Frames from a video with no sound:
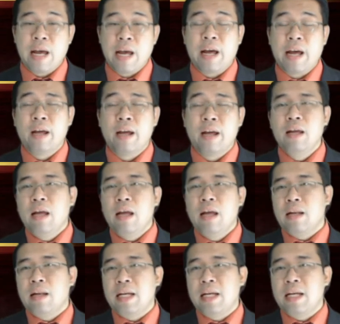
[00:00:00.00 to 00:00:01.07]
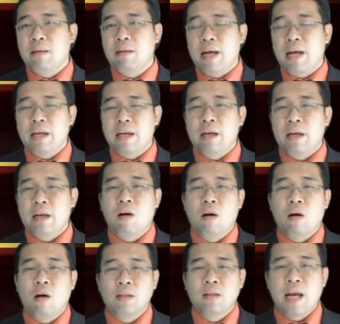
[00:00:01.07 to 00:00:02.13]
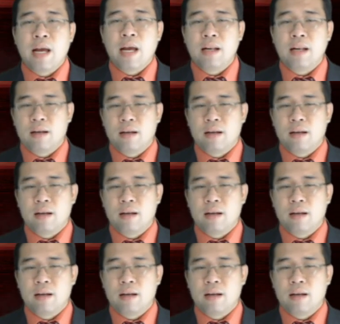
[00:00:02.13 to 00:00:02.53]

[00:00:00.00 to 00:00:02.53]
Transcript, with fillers: ยาในสมัยของท่าน